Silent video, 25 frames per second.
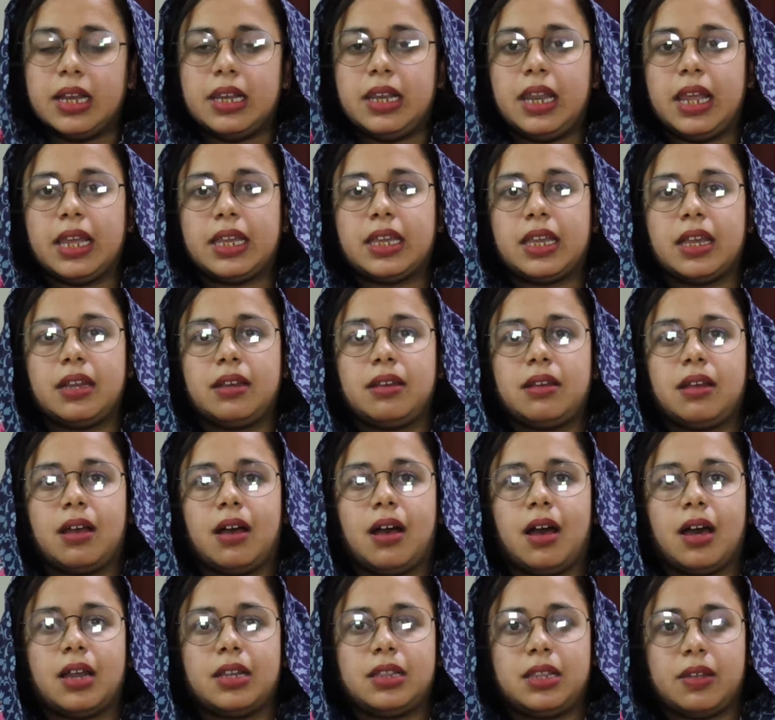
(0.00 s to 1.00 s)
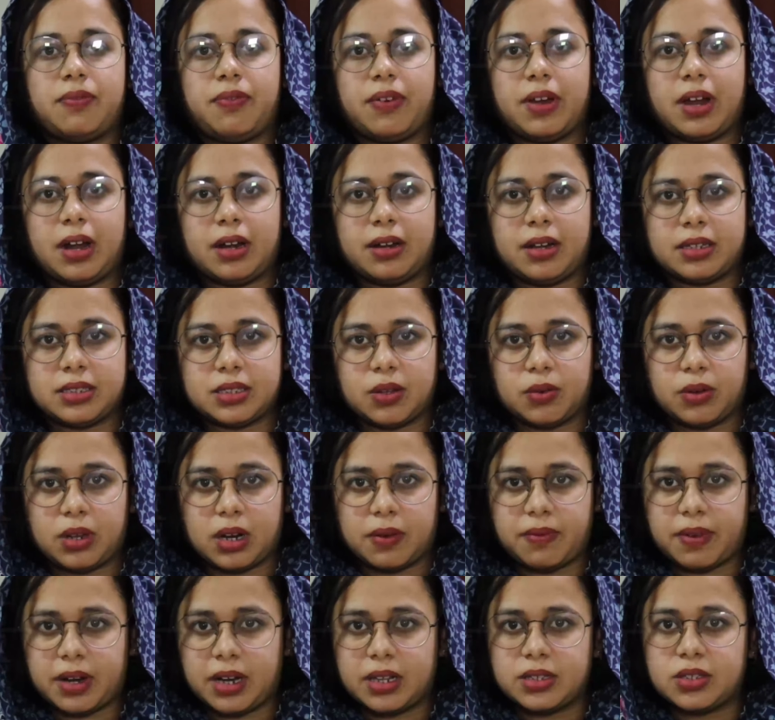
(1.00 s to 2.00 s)
लेकिन हर दफ़ा अल्ट्रासाउंड
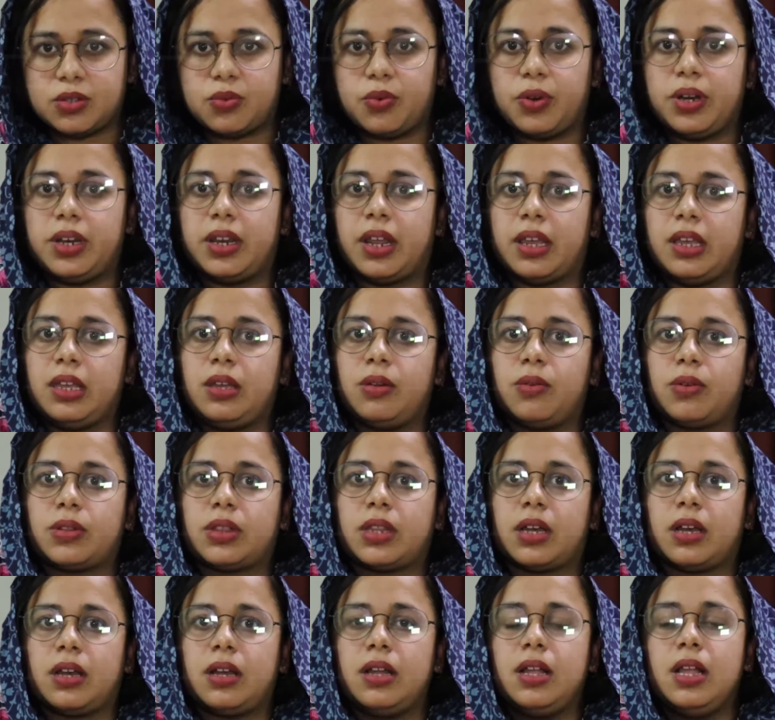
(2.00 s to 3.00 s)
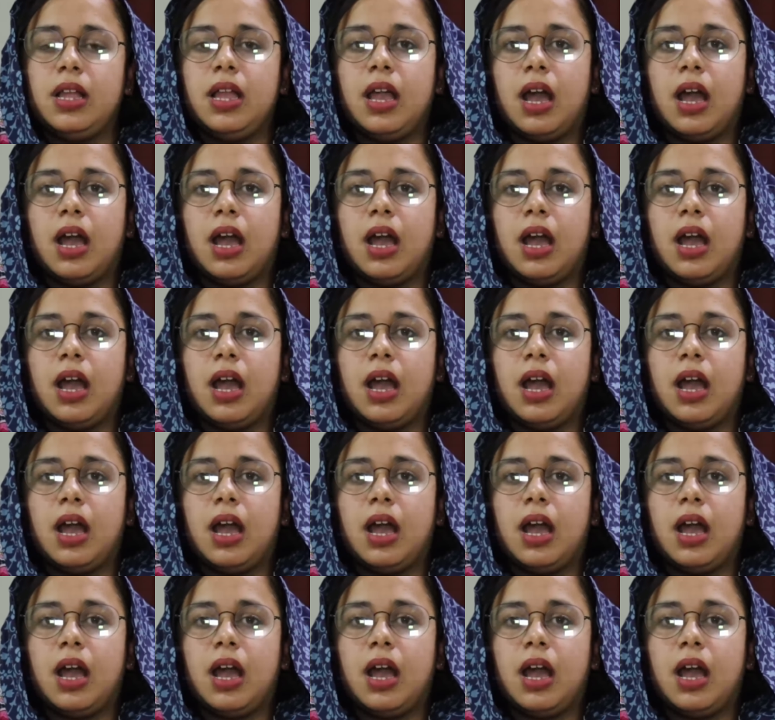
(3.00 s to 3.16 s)
करवाना ज़रूरी नहीं नहीं होता